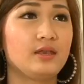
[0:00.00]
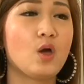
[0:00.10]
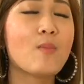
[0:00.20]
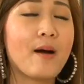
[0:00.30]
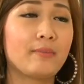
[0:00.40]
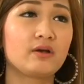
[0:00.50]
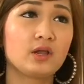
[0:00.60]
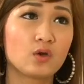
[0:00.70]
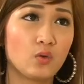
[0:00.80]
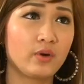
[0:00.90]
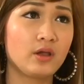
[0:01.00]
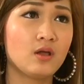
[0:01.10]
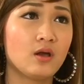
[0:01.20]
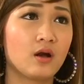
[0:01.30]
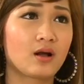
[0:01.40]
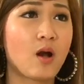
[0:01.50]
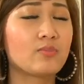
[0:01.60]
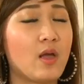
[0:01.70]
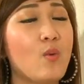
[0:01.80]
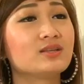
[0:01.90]
Nếu bà Marie Curie không
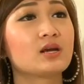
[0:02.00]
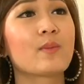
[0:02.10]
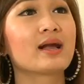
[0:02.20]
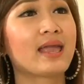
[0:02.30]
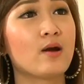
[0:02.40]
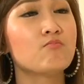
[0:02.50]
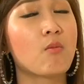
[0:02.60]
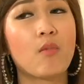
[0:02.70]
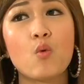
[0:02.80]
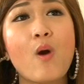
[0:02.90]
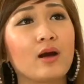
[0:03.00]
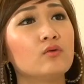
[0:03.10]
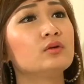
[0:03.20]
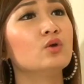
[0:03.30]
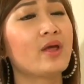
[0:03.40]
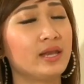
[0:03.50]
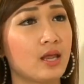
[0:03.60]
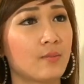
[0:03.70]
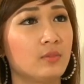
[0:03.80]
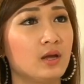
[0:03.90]
để quên trong ngăn kéo một mẫu quặng uranium